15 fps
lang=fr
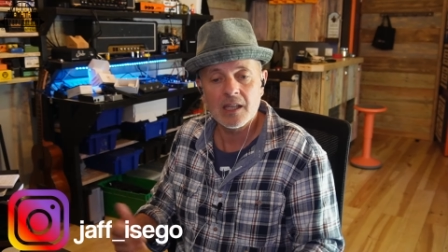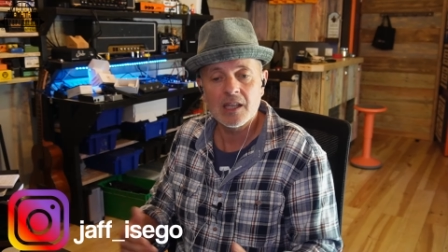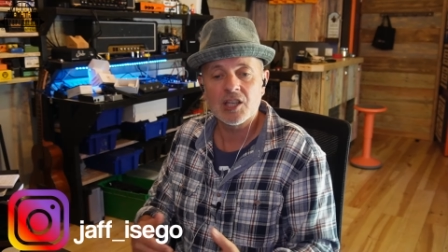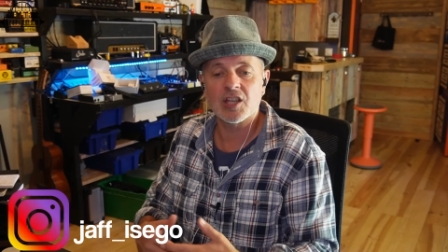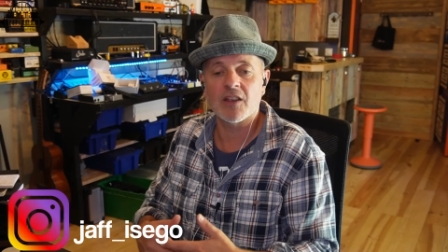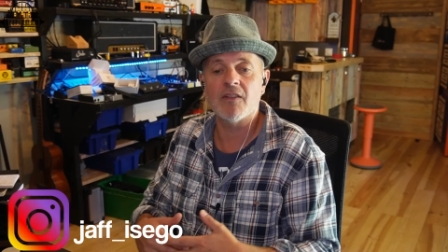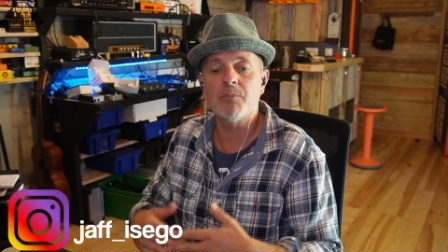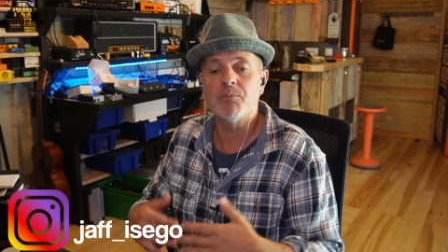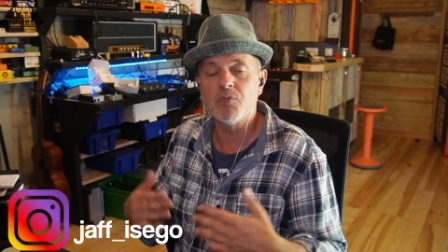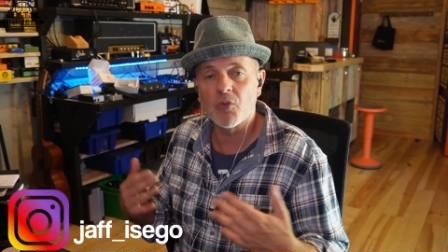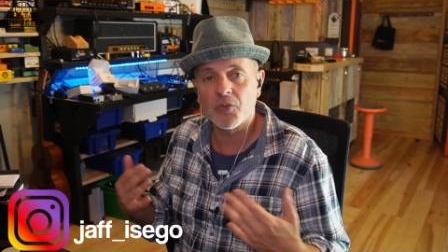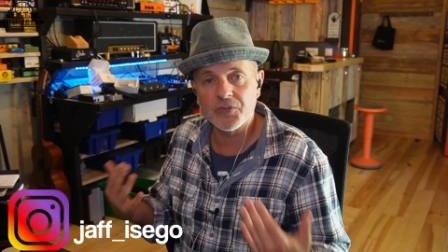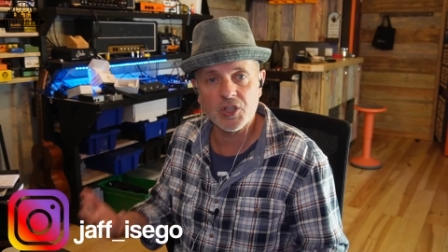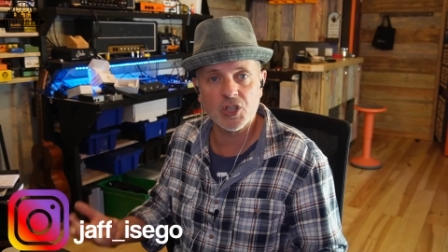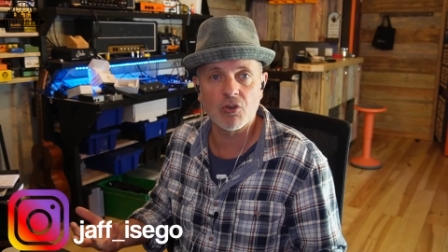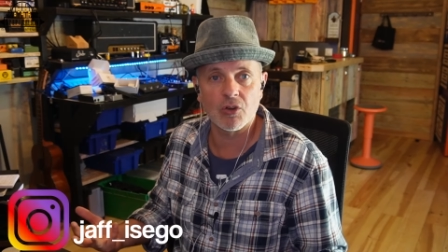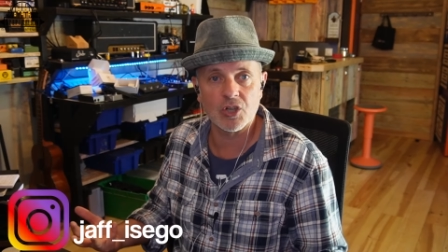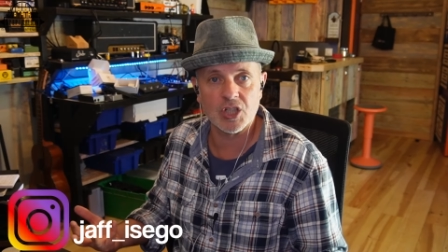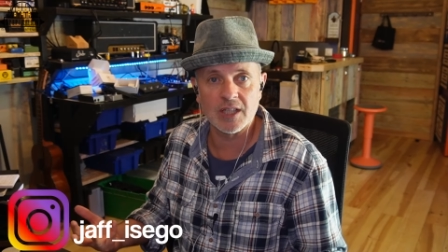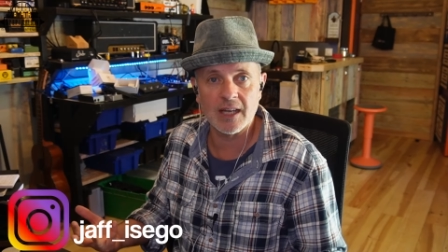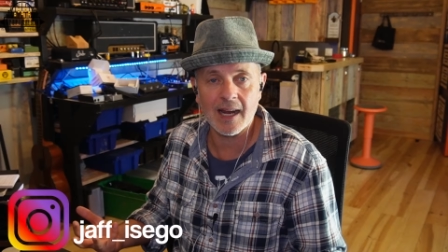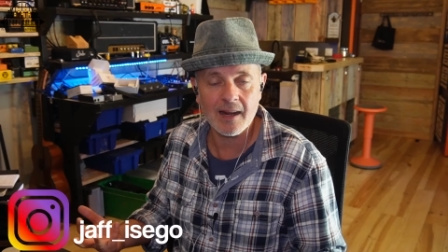J'avais plus mon fichier
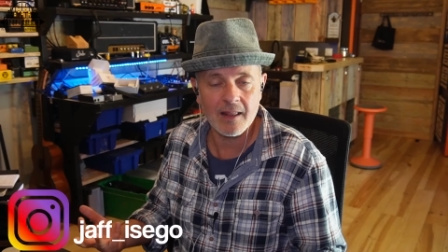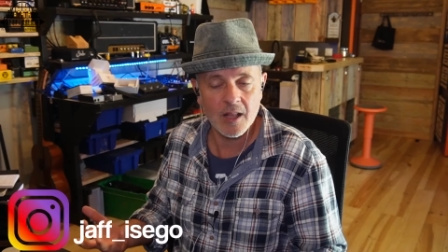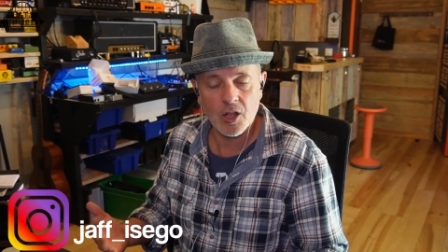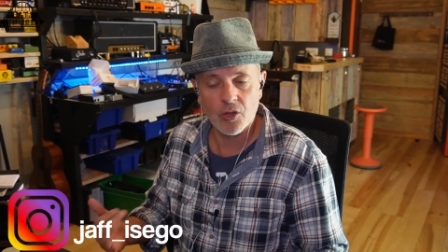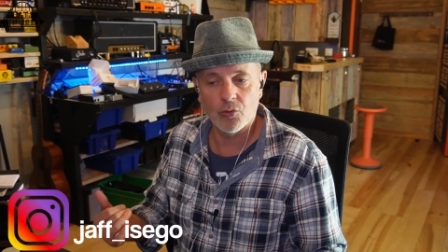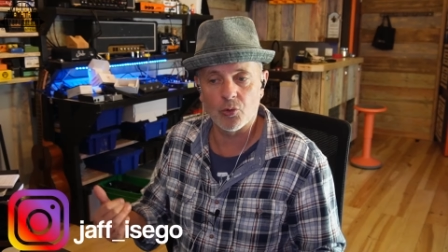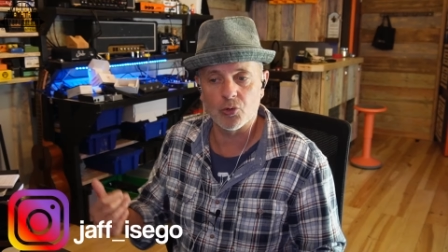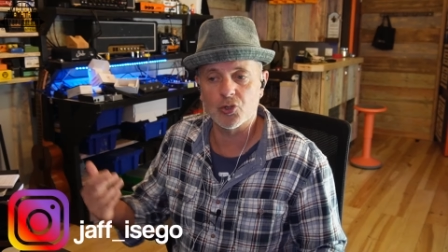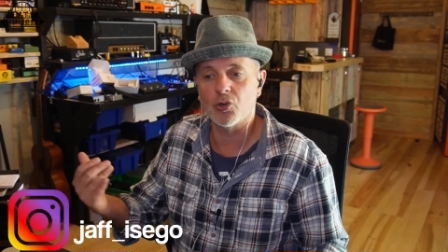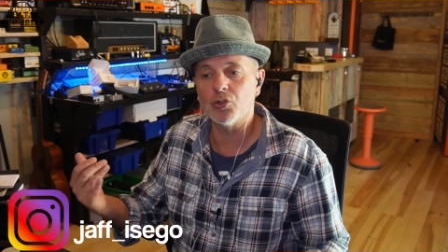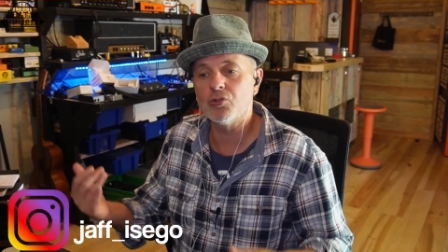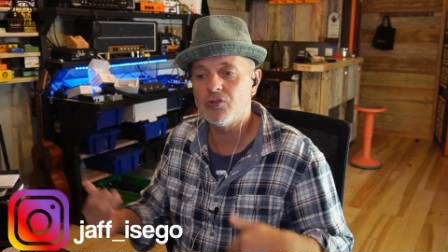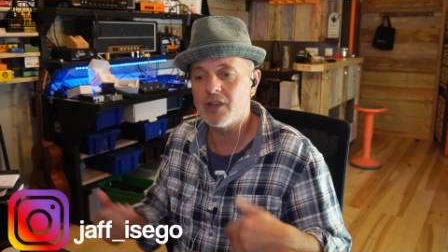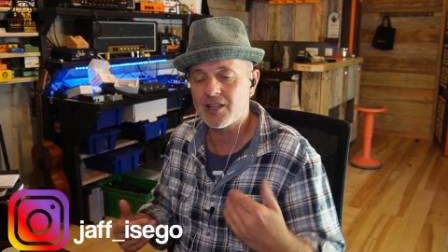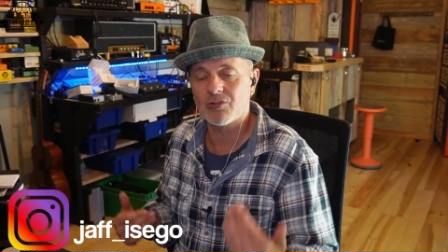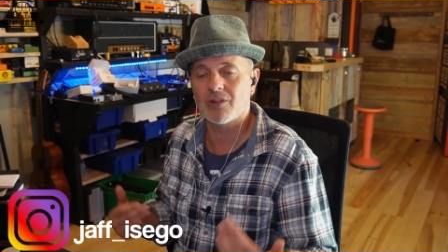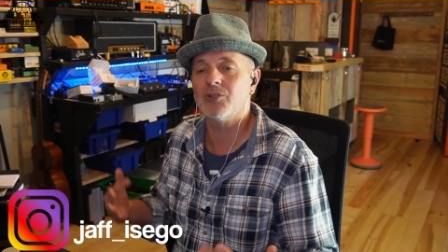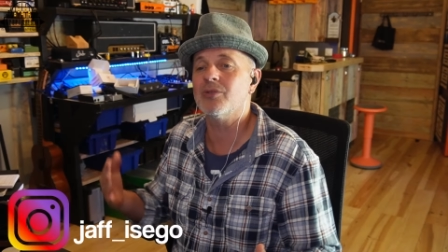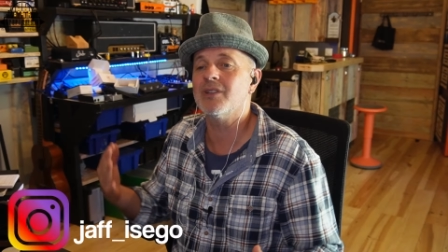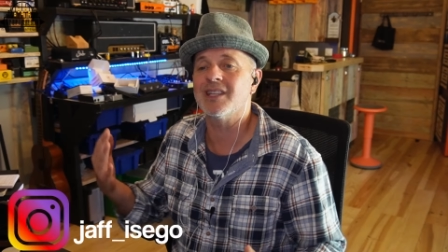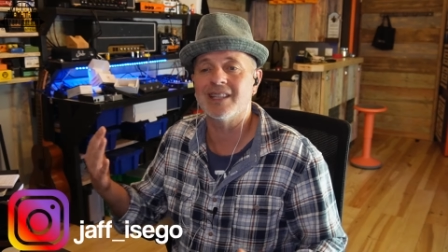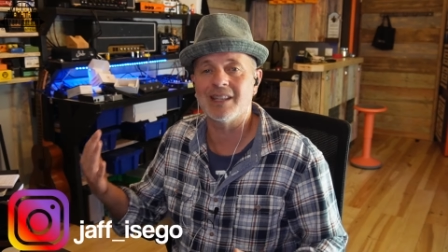original, donc je retunais sur un
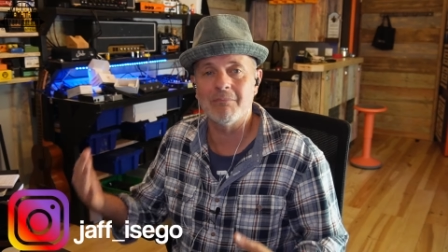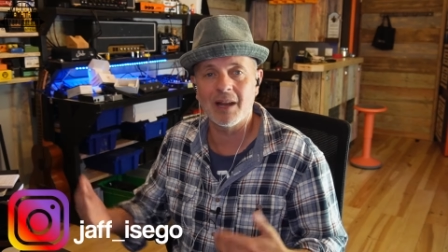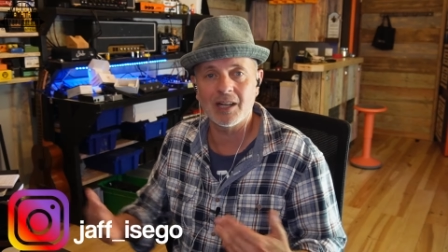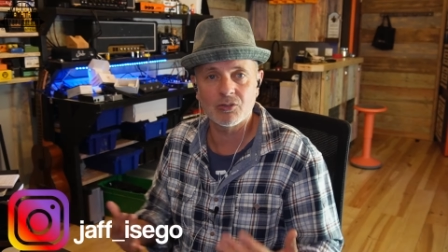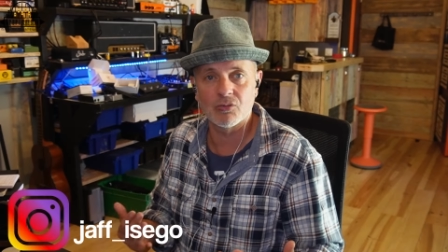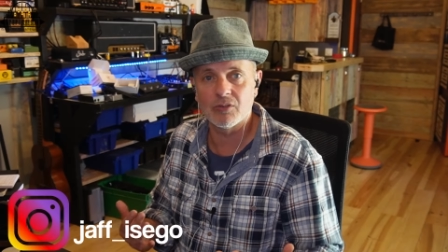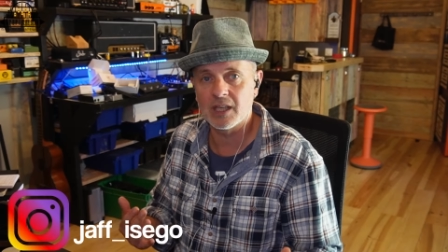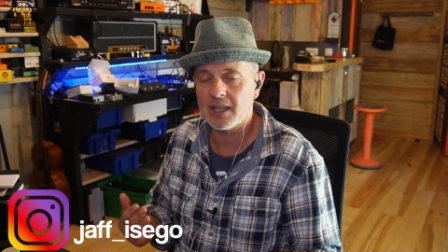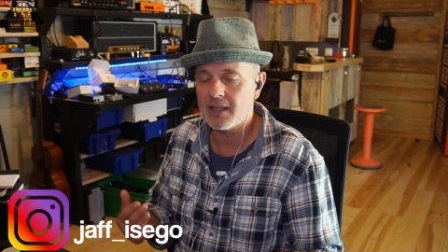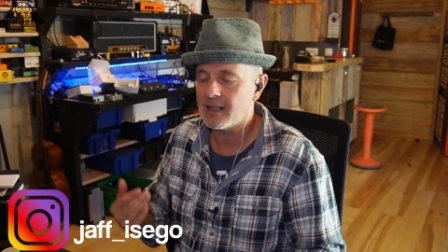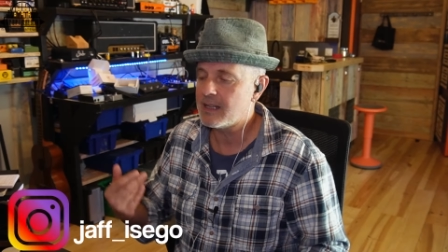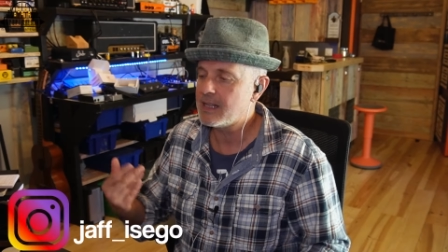truc qui était mal tuné